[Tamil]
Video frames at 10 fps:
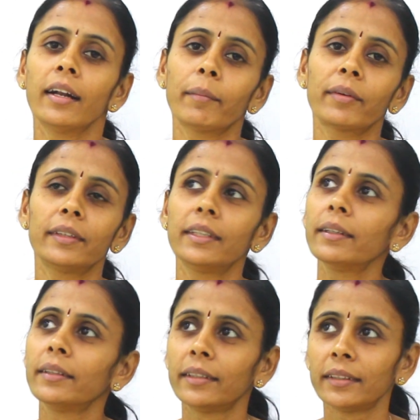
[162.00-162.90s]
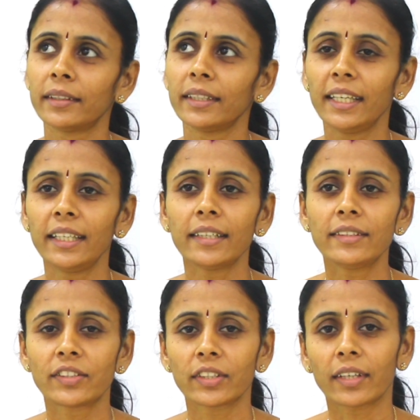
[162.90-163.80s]
நமக்கு வந்து
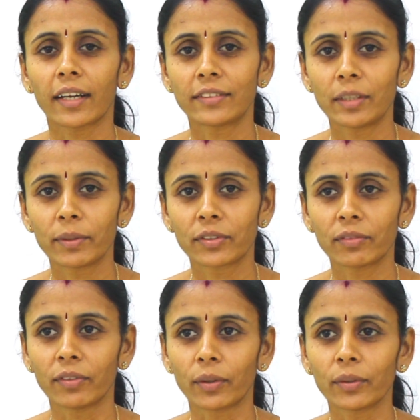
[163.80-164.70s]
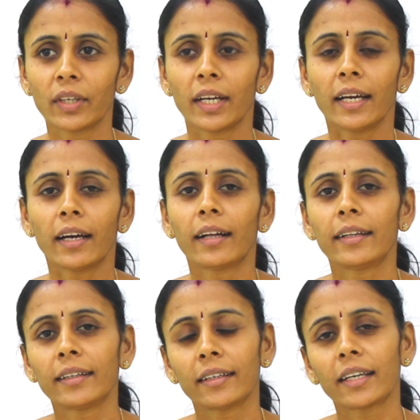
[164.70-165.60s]
இன்டைஜிஷன் கான்ஸ்டிபேஷன் வரும்
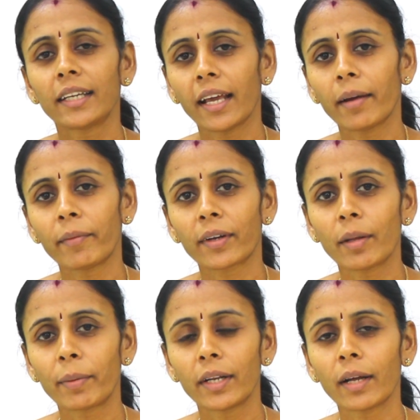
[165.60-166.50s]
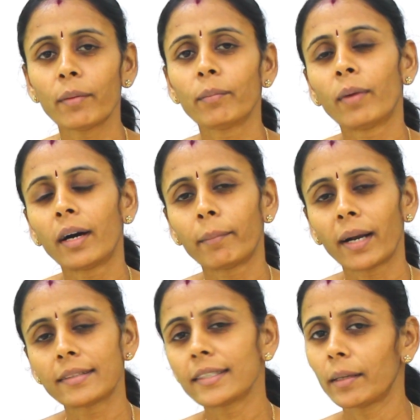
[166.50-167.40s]
ஏன் வருது அப்படின்னா ம
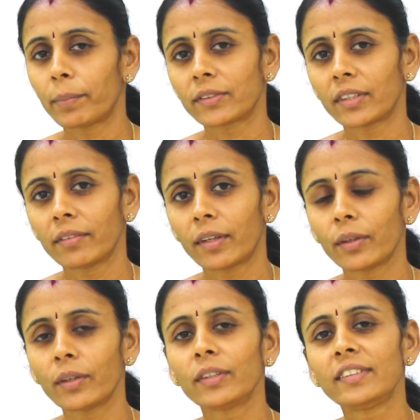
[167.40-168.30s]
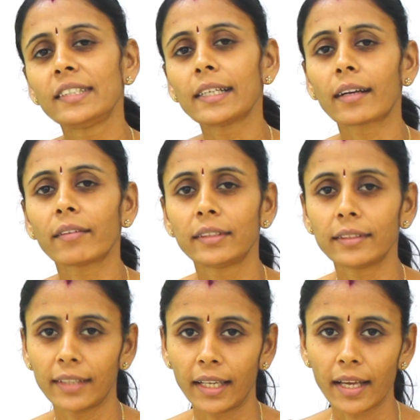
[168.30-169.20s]
மலச்சிக்கல் பிரச்சனை வரும் ஜீரணம்
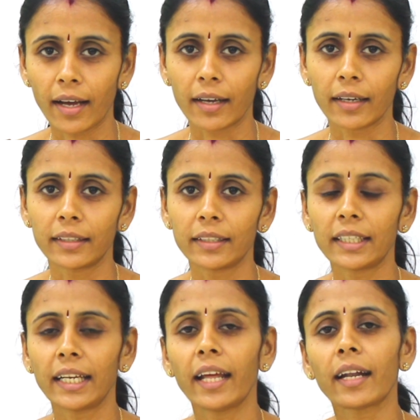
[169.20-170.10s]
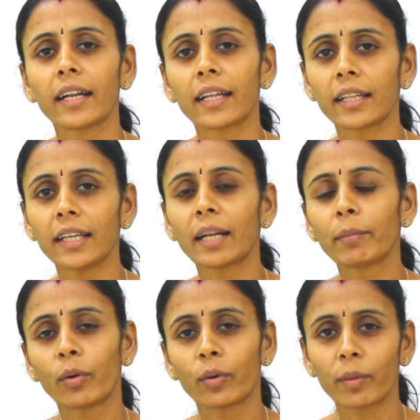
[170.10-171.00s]
வந்து சரியாகாது நேர நேரத்துக்கு
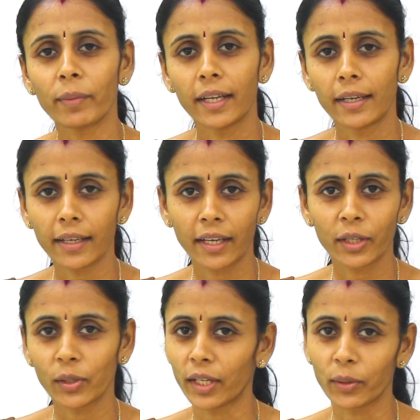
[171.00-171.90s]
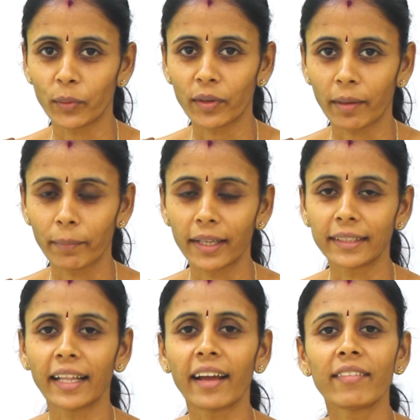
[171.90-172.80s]
நம்ம உடம்பு என்ன கேட்குதோ அதை கொடுக்காம
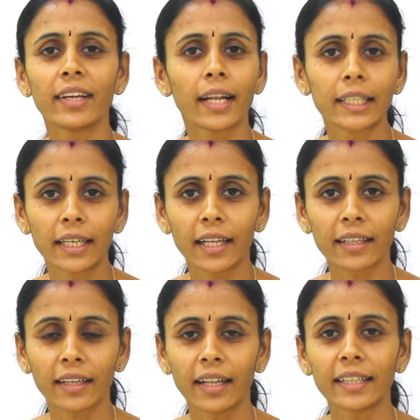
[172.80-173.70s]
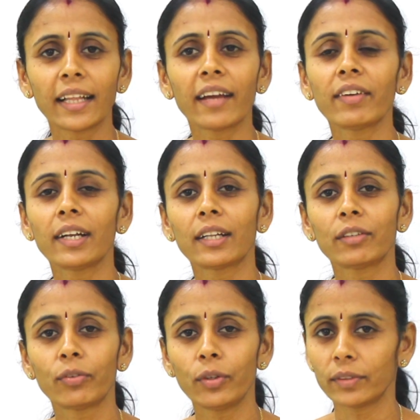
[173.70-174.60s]
தேவையில்லாத நேரத்தில்
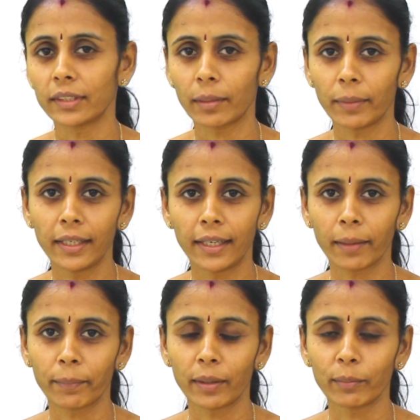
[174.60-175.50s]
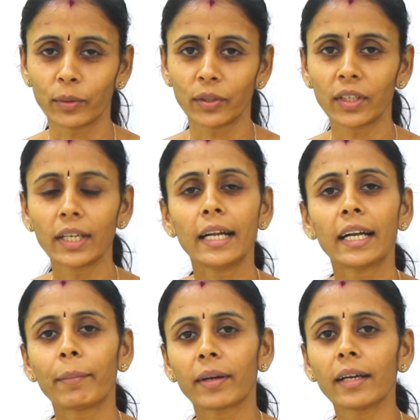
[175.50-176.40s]
தேவையில்லாத ஃபுட்டு வந்து நம்ம இன்டேக் பண்ணும்போது
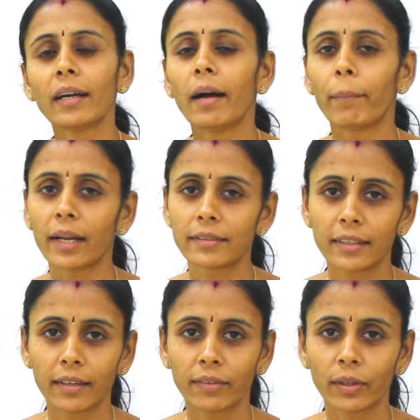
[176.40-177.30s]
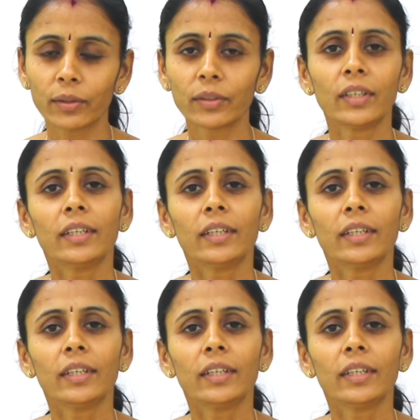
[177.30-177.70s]
நமக்கு மலச்சிக்கல் வரும்